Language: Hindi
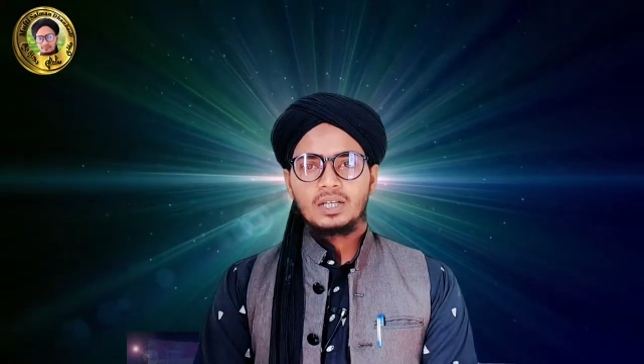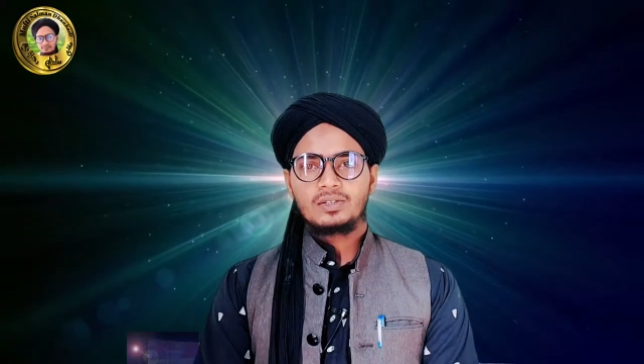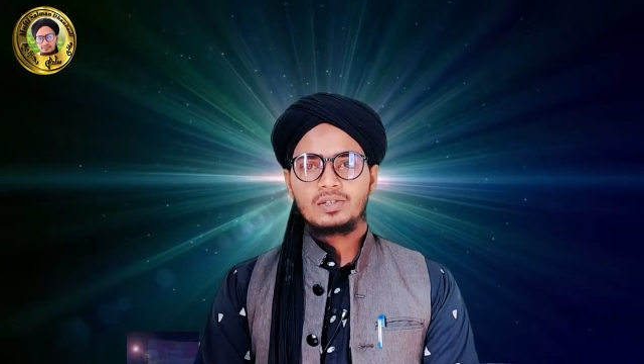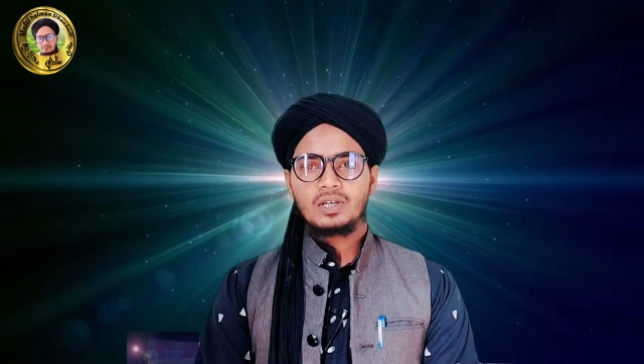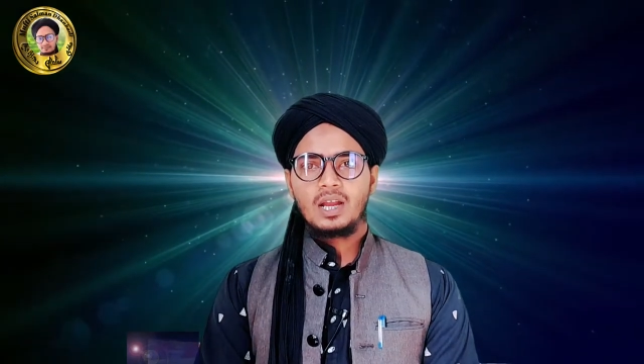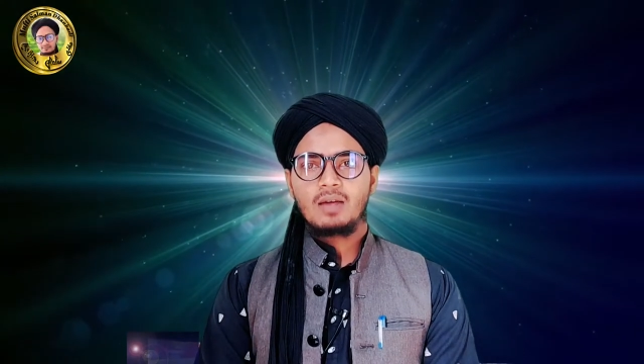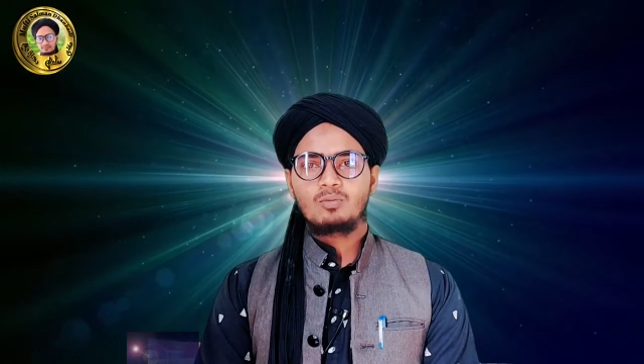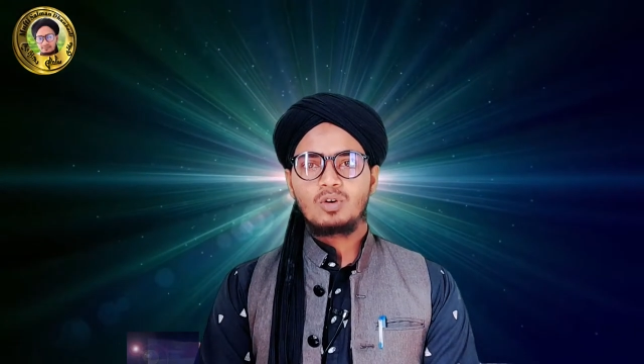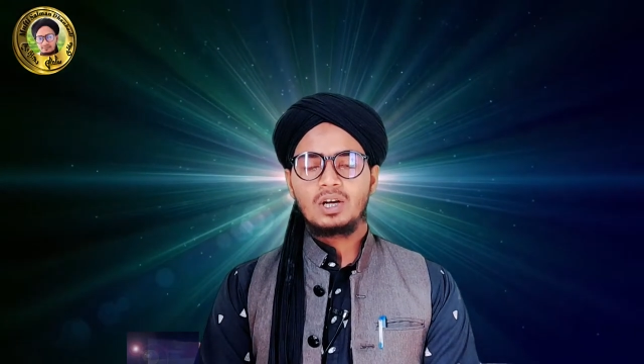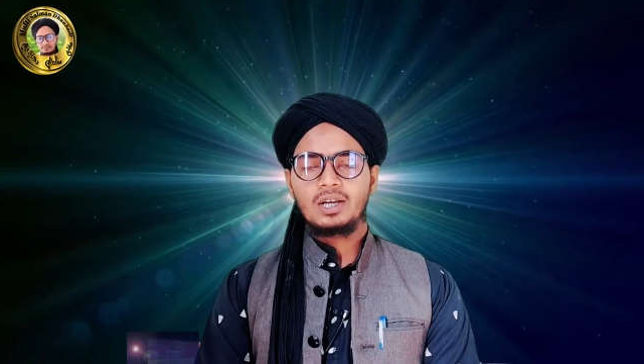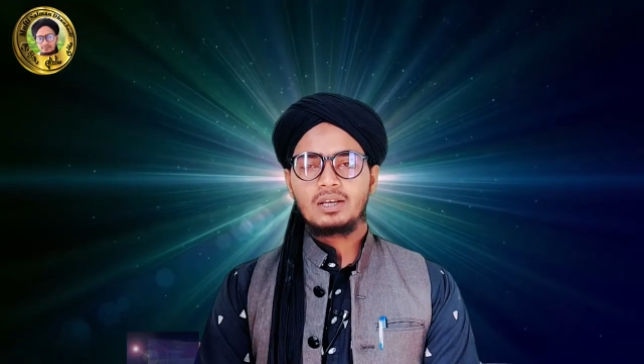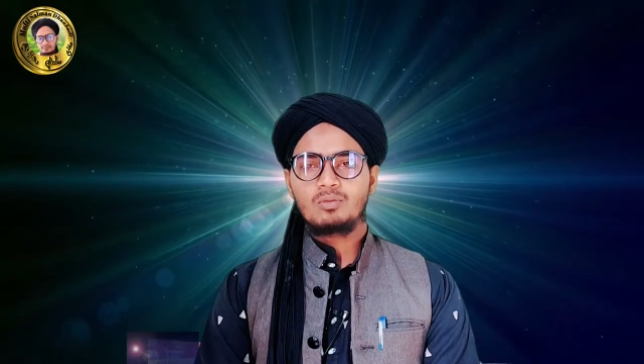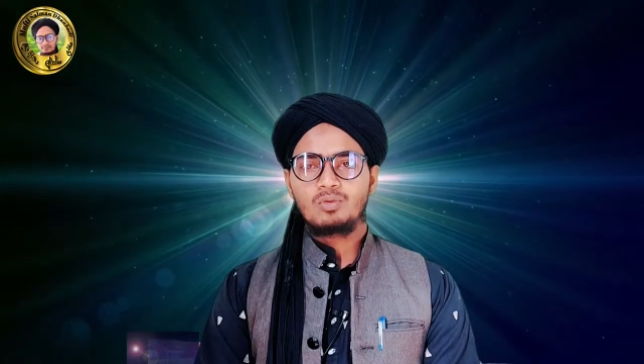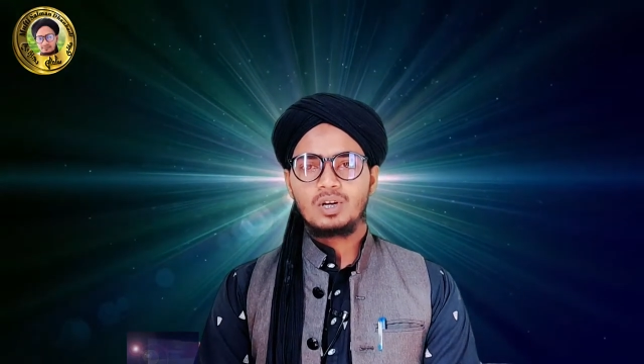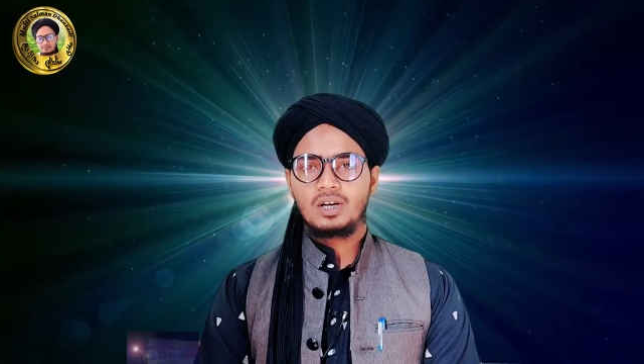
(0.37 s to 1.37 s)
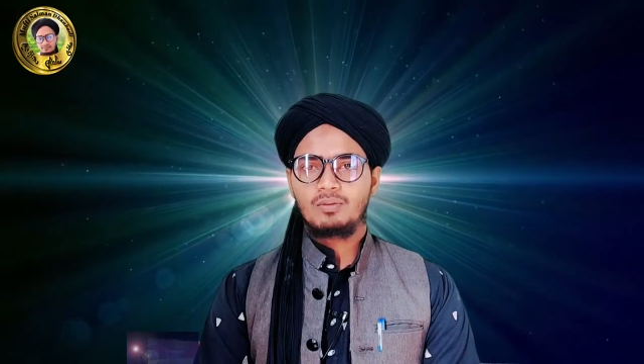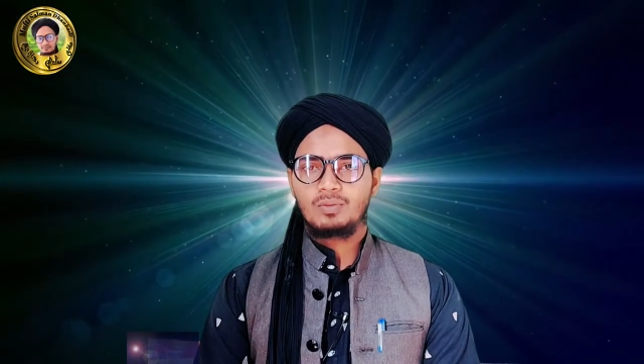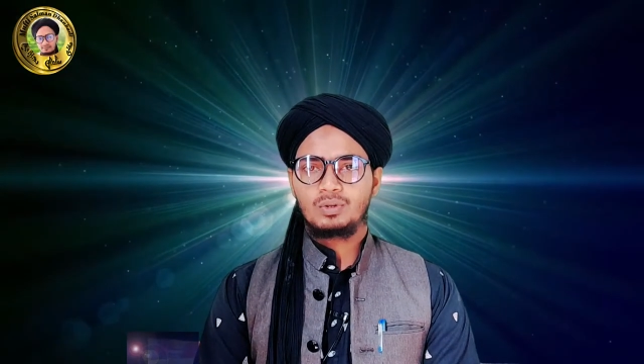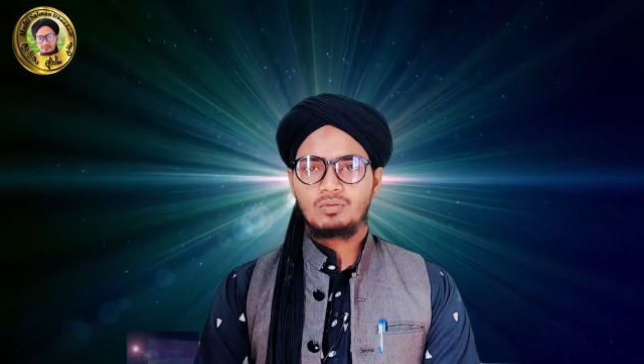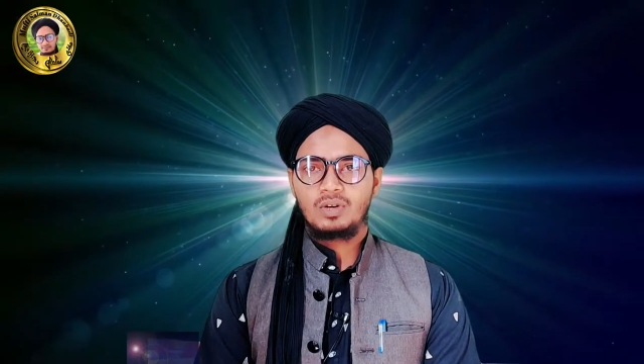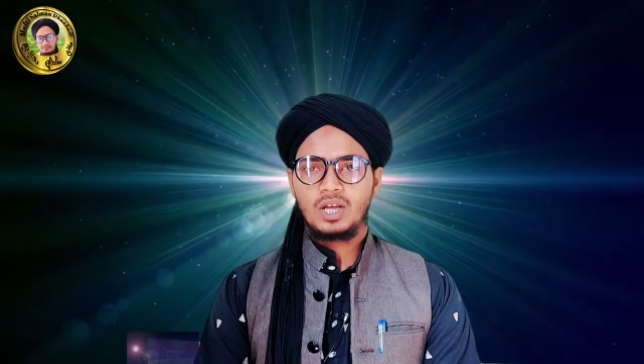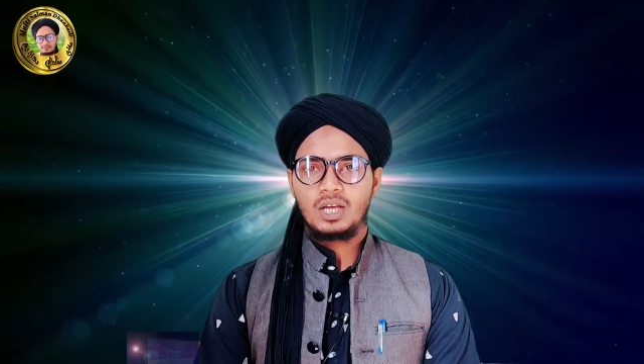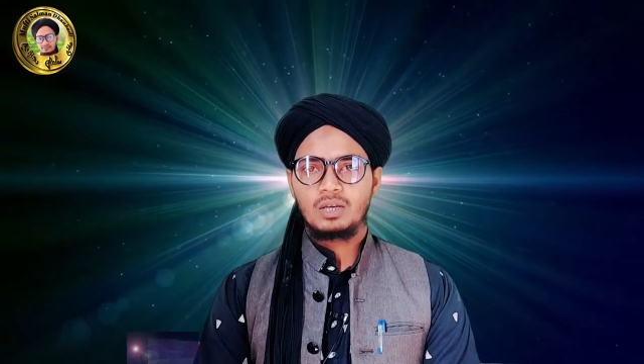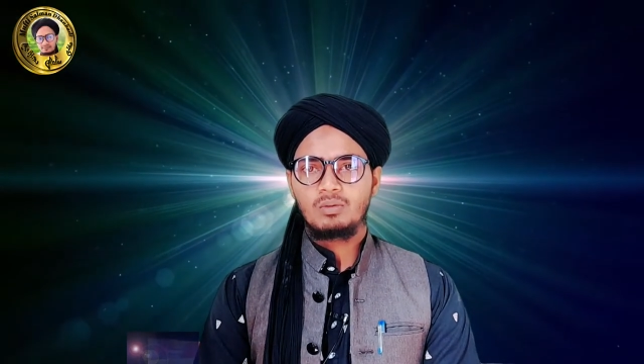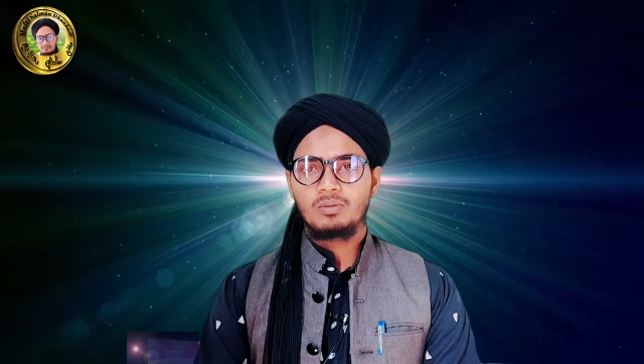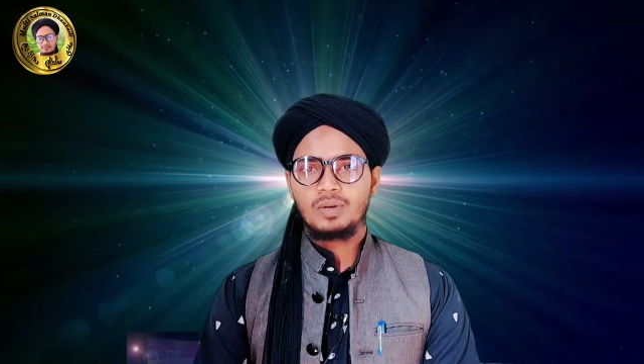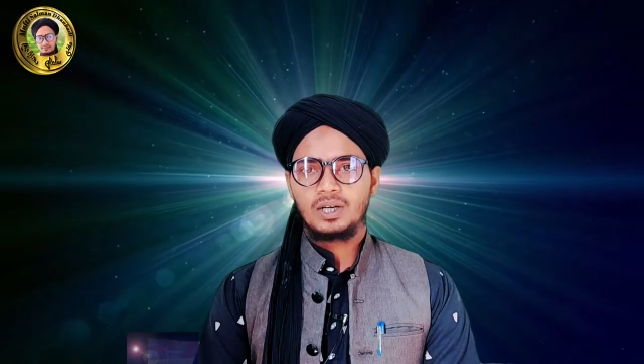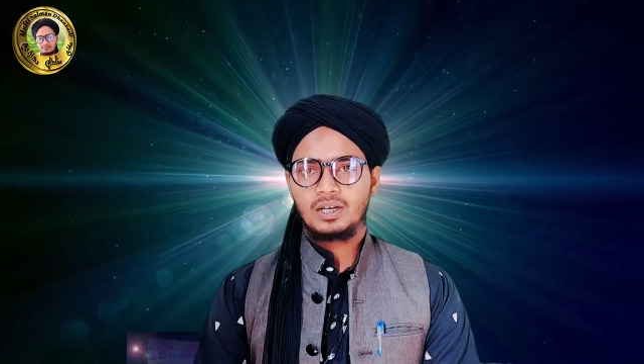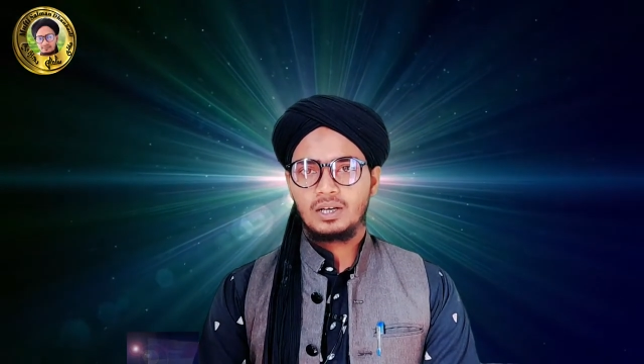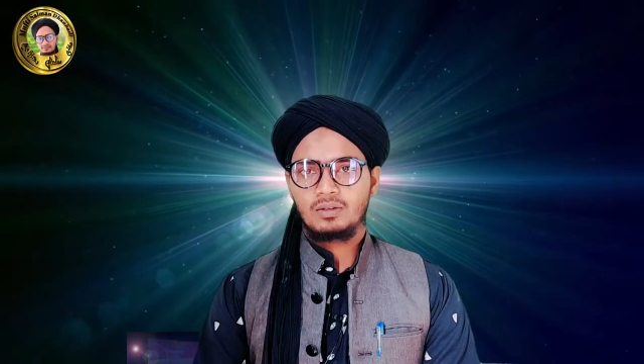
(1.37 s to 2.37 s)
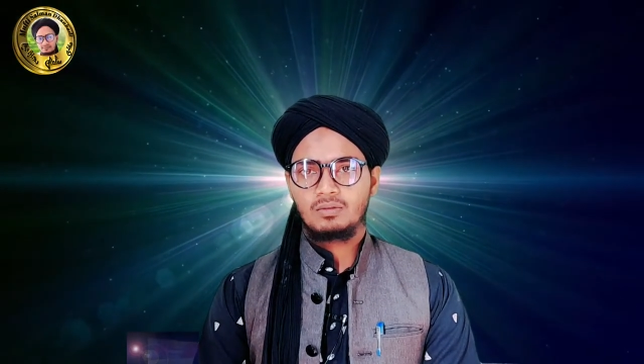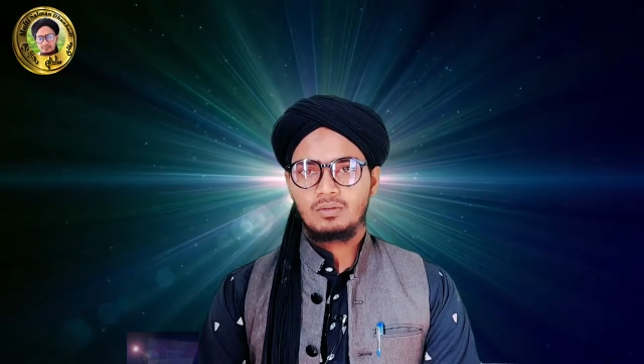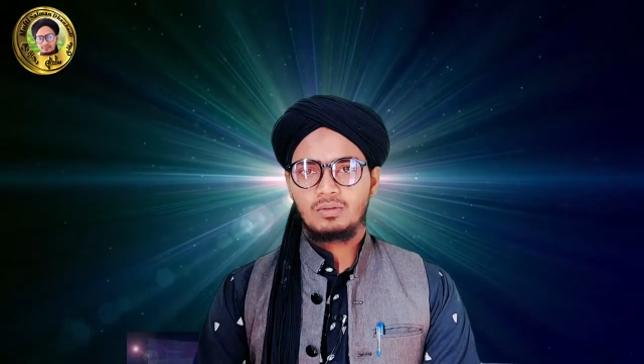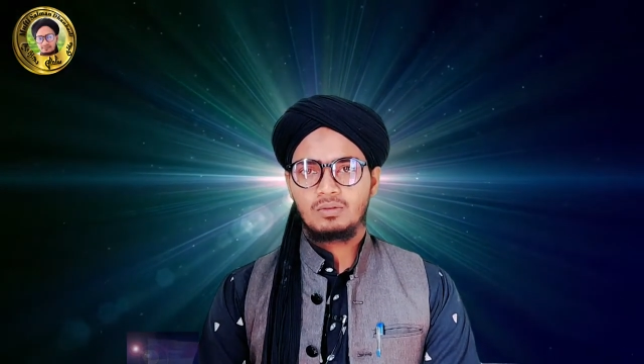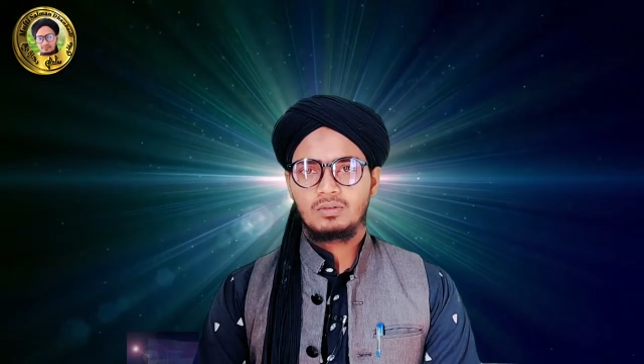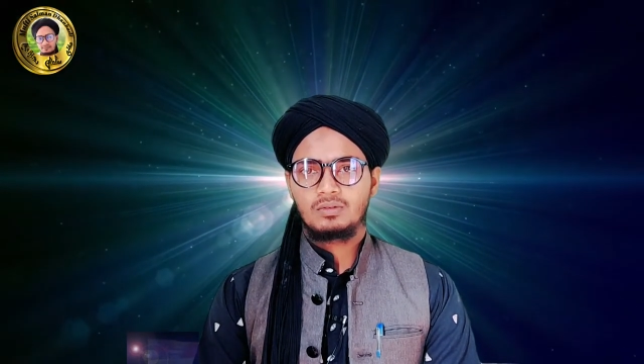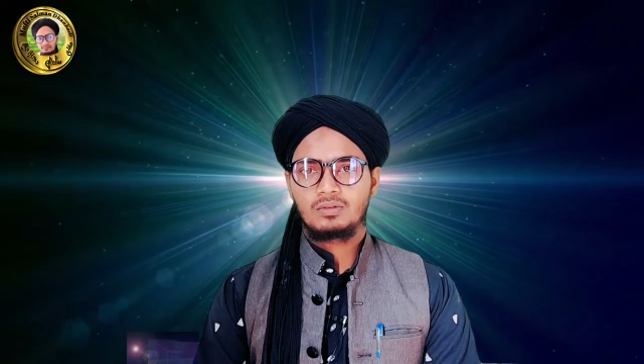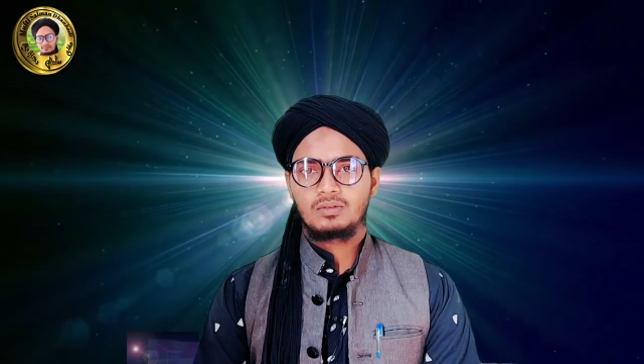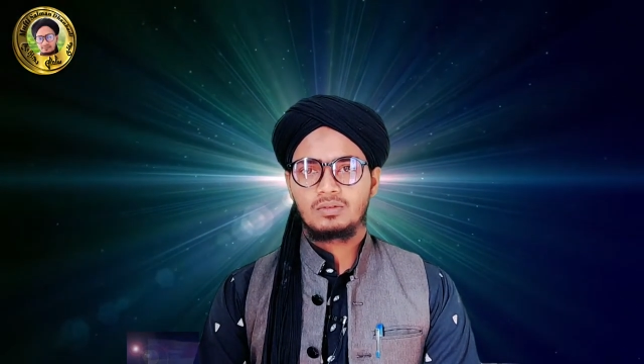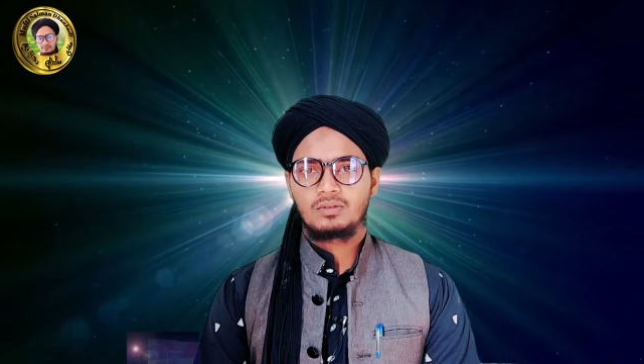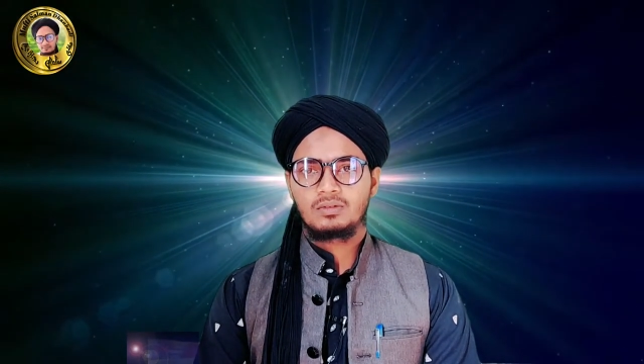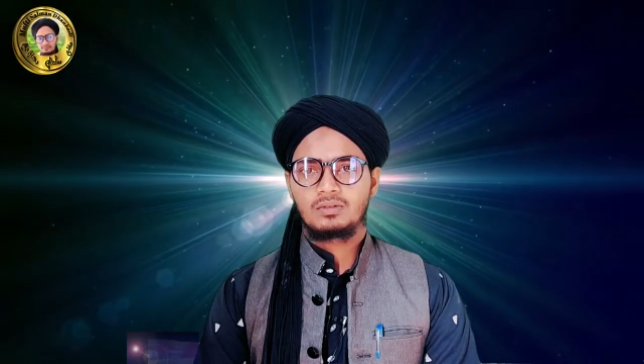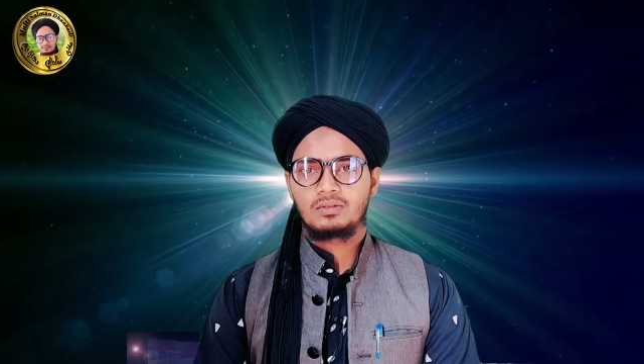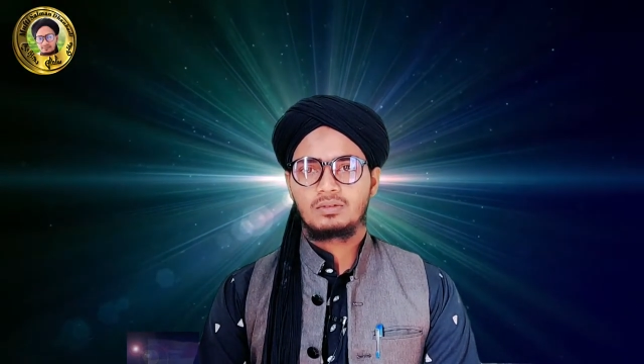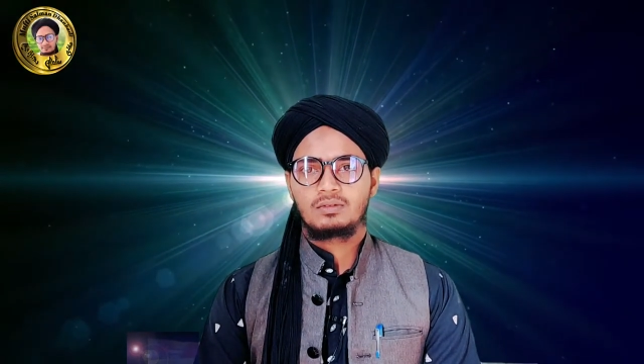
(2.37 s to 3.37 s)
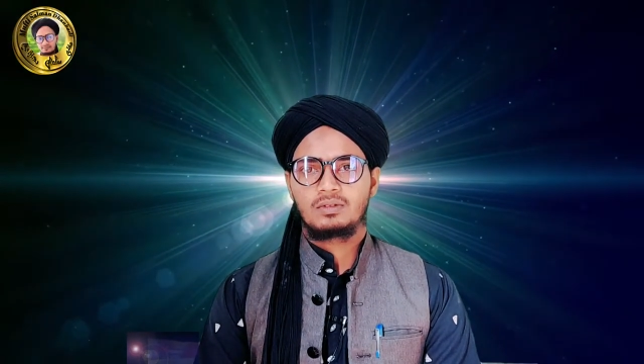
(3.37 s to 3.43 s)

अस्सलाम वालेकुम रहमतुल्लाहि व बरकातहू